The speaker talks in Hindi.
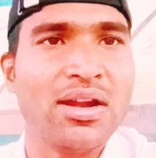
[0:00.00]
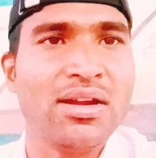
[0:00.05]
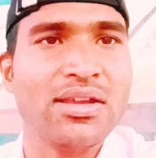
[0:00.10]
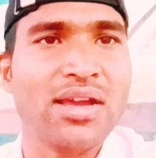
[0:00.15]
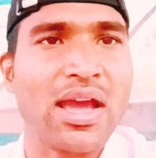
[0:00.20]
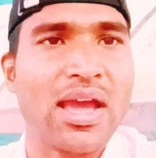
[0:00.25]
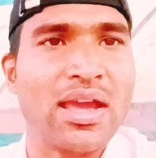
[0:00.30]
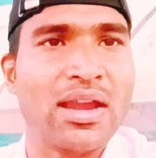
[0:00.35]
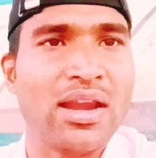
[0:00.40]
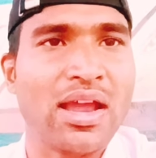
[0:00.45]

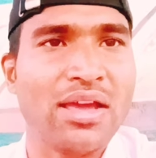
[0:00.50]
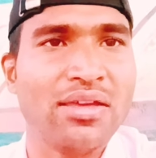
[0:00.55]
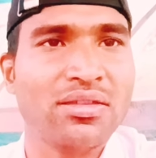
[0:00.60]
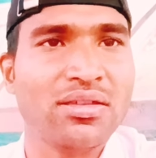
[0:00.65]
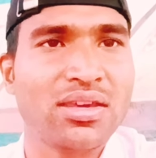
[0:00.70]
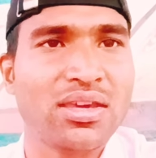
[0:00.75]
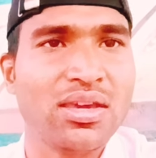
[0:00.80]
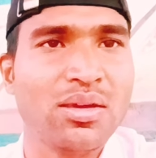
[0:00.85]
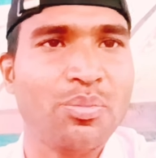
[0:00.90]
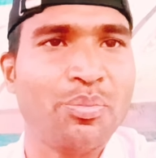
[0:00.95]
इंडिया
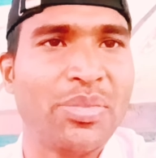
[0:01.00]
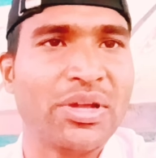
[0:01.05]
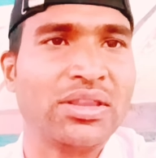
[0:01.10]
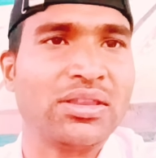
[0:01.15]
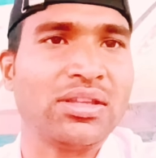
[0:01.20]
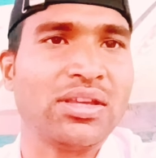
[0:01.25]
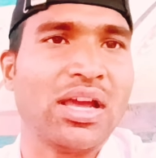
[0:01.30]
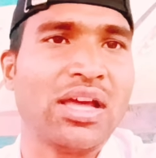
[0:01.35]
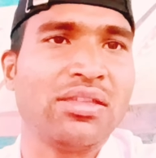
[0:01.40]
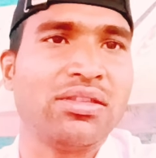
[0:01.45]
अलायंस की
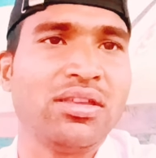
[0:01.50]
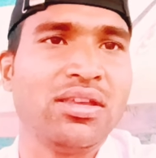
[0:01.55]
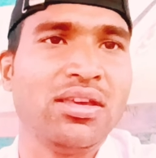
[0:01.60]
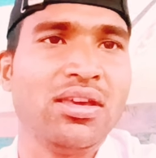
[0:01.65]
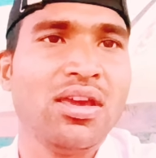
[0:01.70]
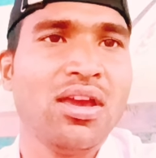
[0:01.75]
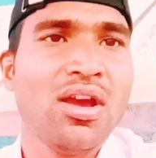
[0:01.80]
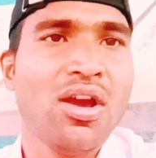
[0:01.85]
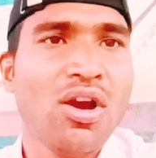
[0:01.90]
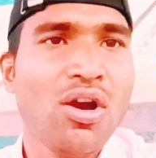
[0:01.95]

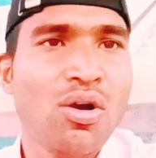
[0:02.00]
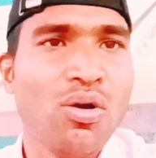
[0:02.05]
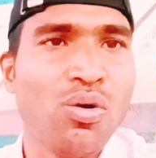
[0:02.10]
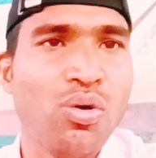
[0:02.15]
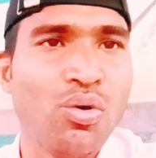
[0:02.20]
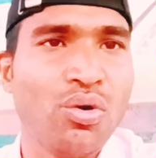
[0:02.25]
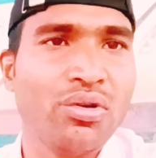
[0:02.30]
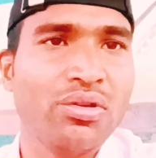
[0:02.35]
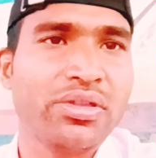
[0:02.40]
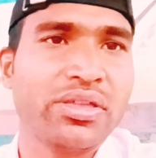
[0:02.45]
प्रत्याशी
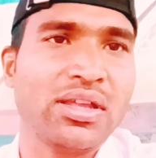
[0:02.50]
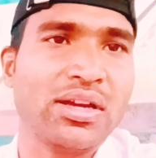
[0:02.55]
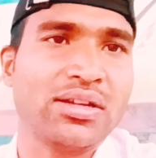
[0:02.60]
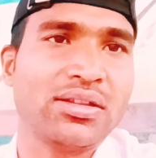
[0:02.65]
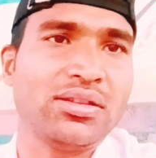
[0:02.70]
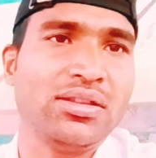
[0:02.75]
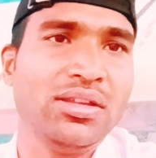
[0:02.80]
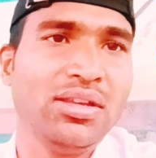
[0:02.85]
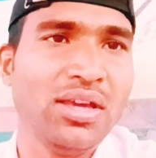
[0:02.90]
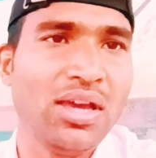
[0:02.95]
हो
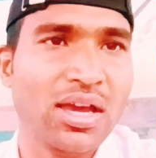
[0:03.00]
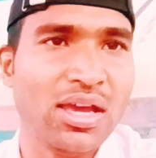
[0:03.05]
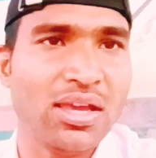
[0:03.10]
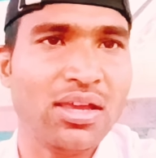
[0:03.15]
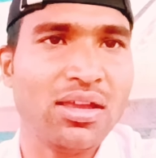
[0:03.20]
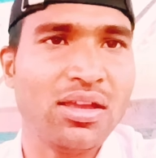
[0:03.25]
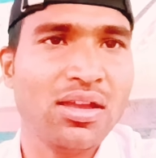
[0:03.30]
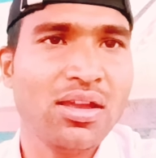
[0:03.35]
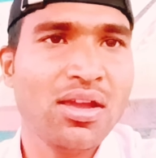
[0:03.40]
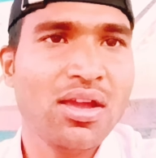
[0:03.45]
सकती
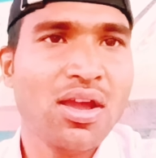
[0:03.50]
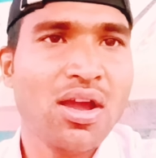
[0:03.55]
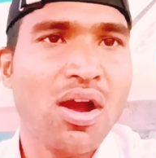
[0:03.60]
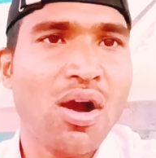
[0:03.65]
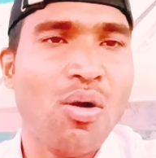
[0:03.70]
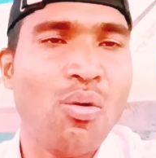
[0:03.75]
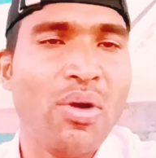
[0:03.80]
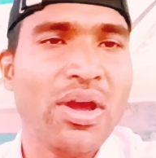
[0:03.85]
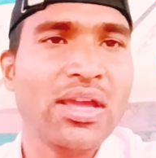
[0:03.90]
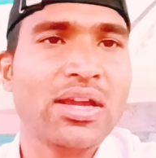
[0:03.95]
हैं
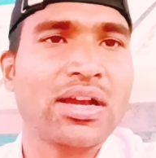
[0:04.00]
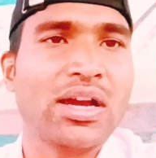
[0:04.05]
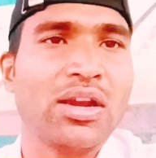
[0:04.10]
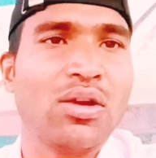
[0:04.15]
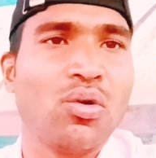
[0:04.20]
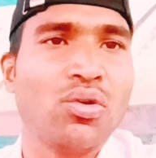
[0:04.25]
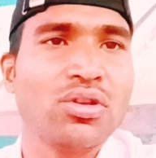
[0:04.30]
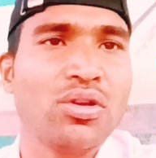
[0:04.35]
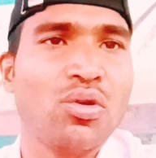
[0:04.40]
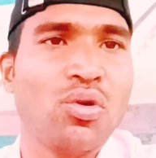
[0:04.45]
वहीं
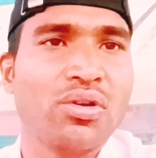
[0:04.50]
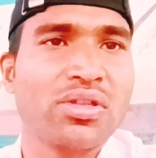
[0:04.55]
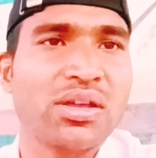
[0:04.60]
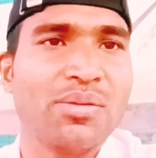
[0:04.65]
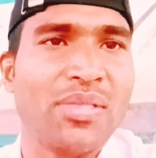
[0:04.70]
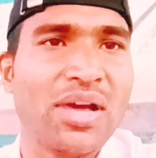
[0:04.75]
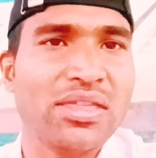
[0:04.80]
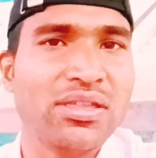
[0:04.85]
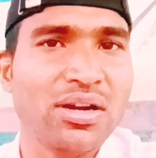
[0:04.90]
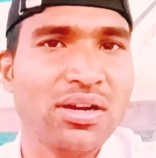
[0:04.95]
कनौज
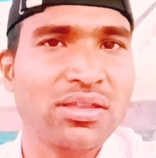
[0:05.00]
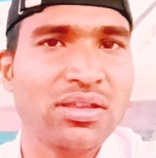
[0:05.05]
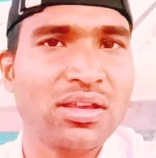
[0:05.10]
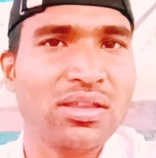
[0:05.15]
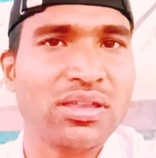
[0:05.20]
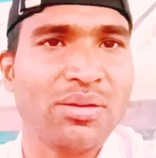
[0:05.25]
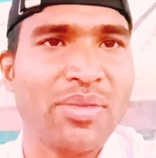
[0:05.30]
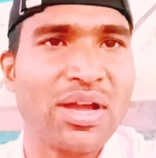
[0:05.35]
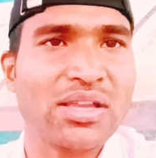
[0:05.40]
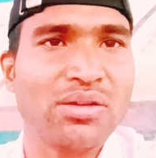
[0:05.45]
लोकसभा सीट
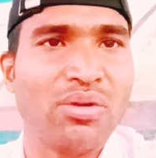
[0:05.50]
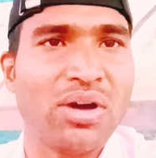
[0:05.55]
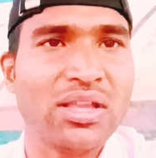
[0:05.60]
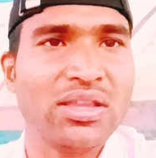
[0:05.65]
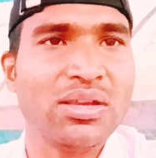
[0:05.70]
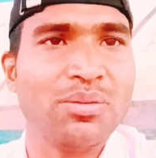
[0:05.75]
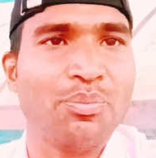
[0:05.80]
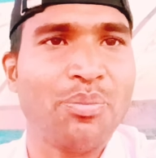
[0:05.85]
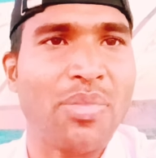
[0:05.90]
से समाजवादी